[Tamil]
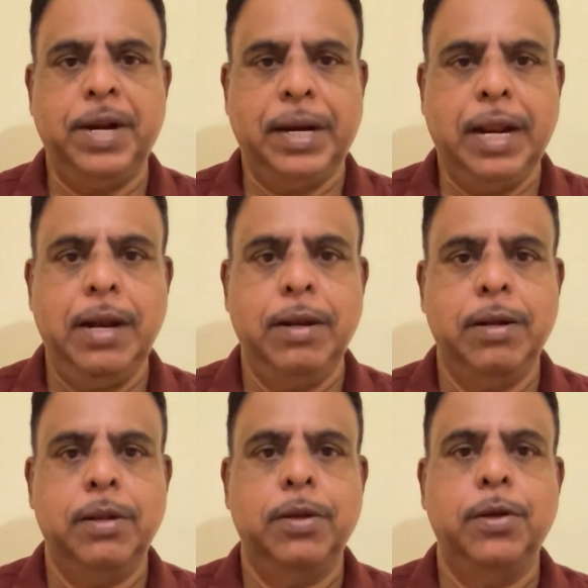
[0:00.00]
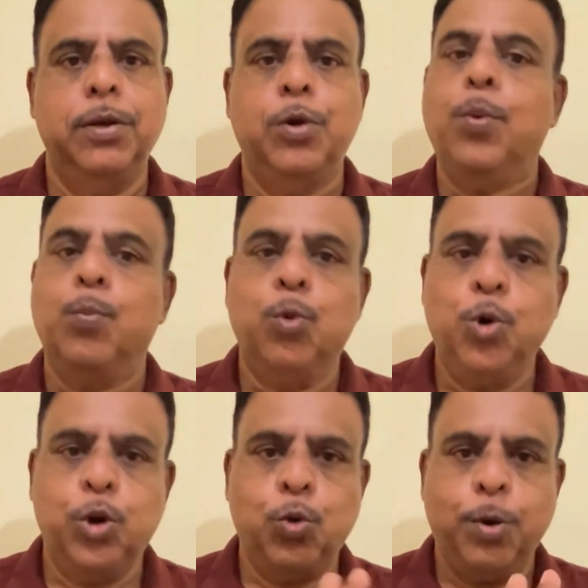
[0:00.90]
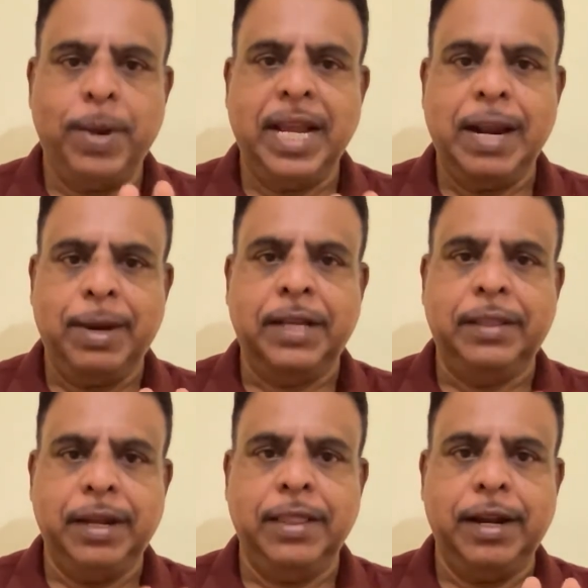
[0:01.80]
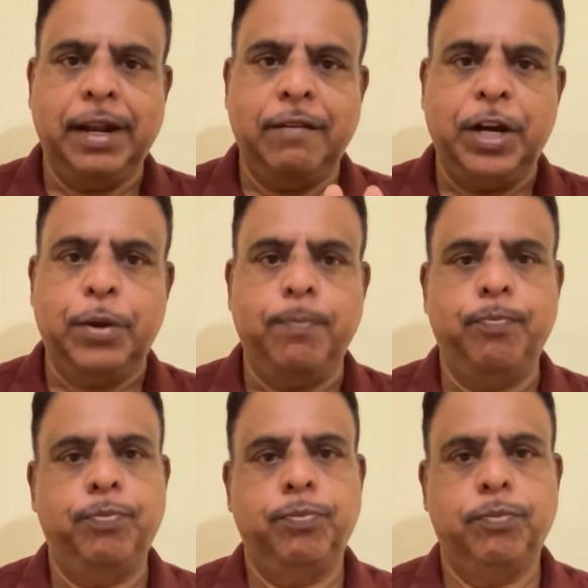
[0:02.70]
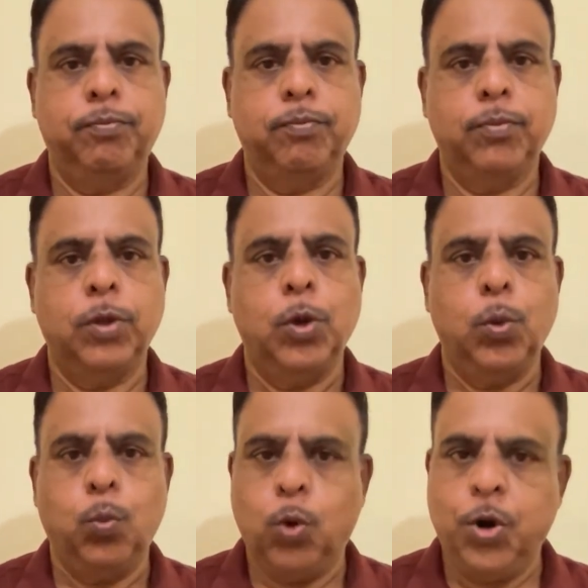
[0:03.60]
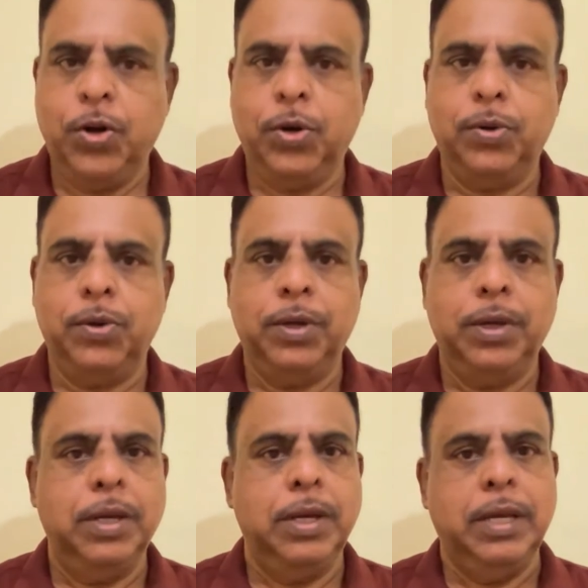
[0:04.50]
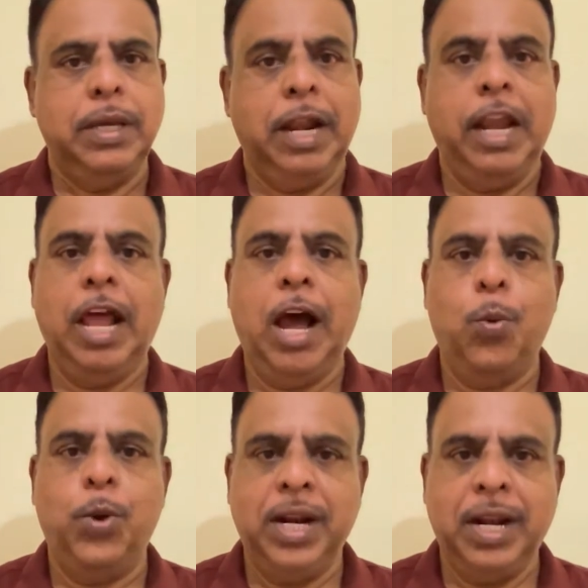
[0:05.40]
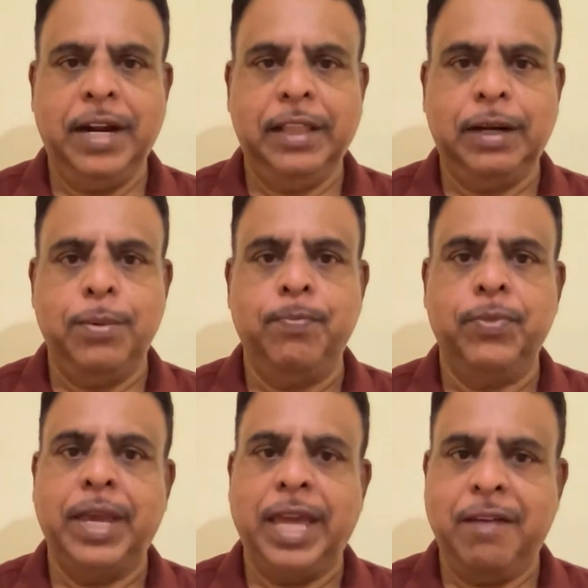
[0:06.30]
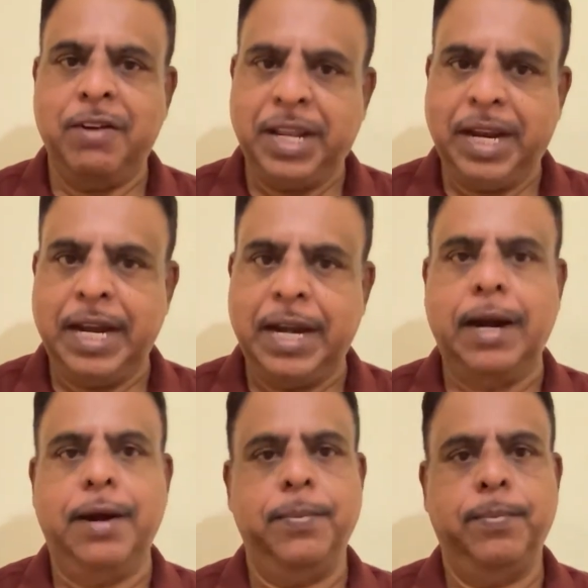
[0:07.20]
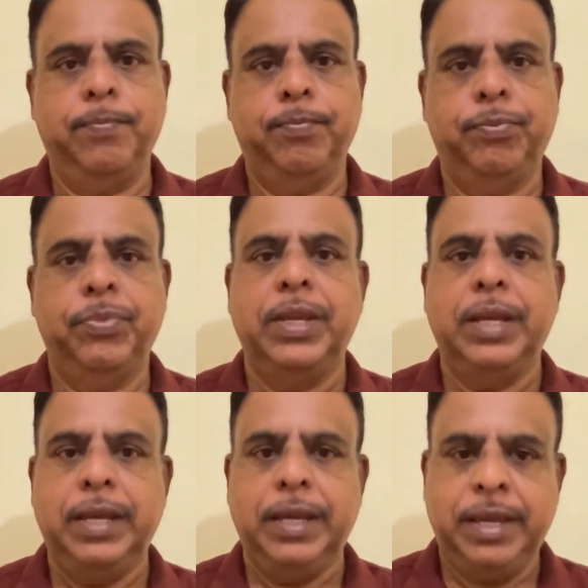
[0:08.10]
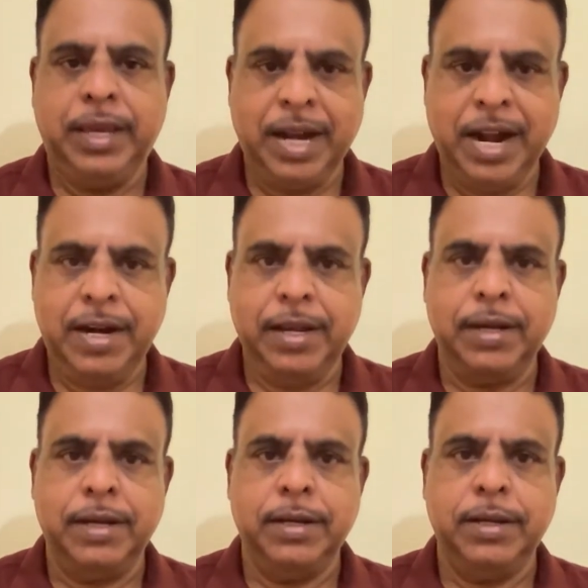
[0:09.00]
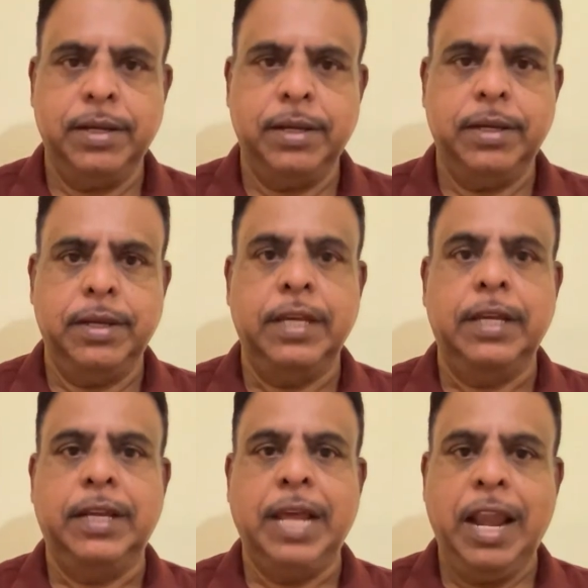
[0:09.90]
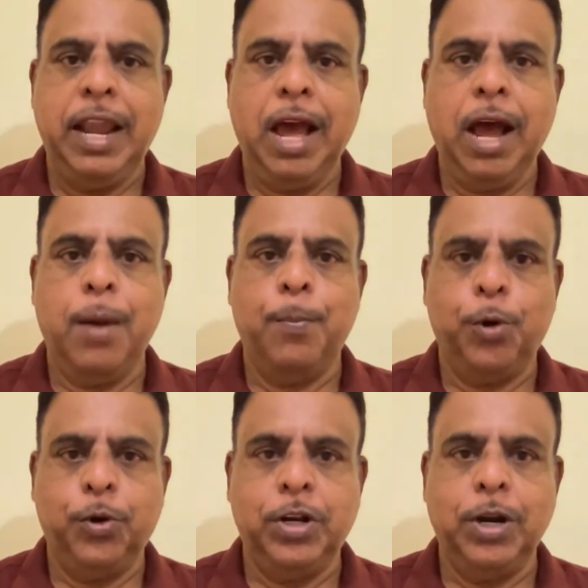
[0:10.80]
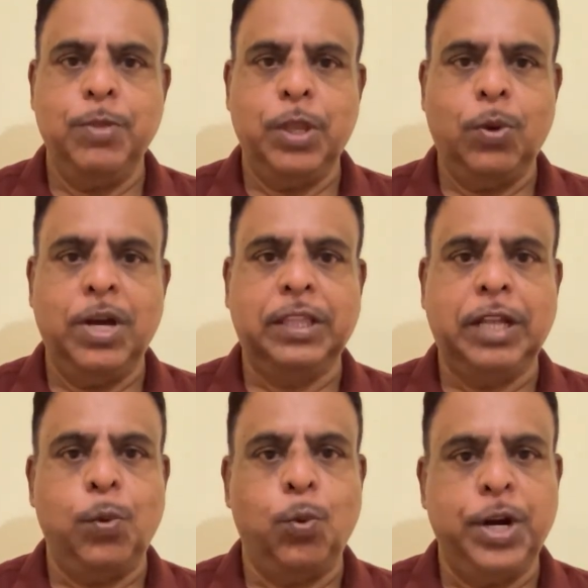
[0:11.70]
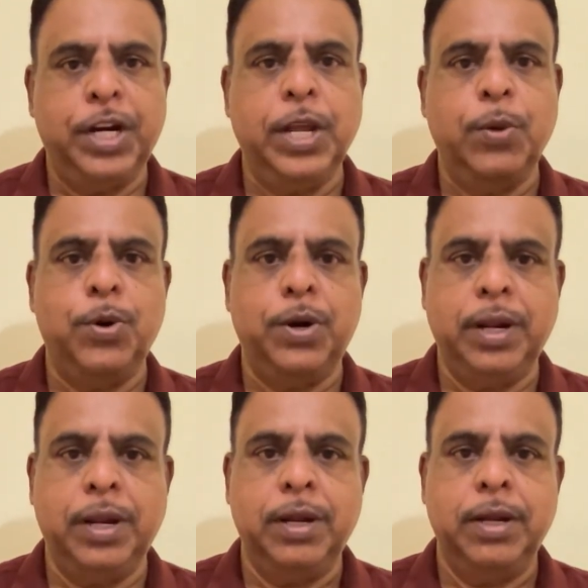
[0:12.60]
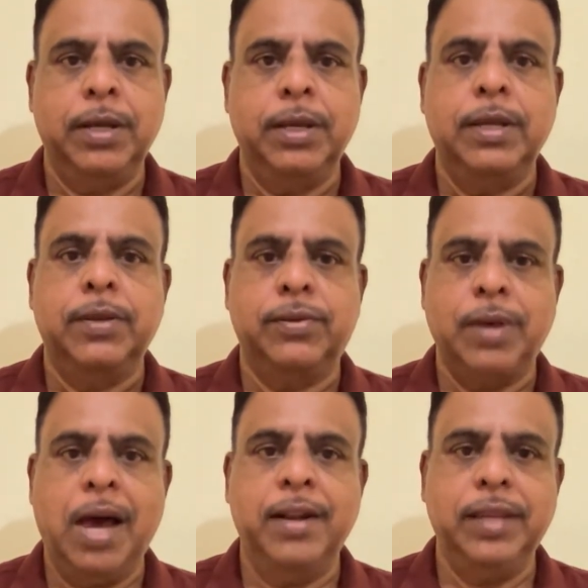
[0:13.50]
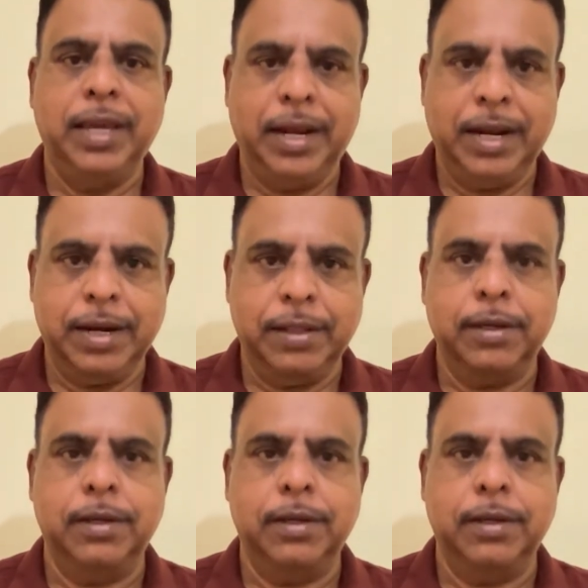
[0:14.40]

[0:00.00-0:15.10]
என்றால் மூன்று உண்மைகள் நமக்கு தெரிந்திருக்க வேண்டும் ஒன்று எல்லா உயிர்களிடத்திலும் இறைவன் இருக்கின்றான் இரண்டு எல்லா பொருட்களும் இந்த உலகத்தில் ஒன்றை ஒன்று சார்ந்து இருக்கின்றது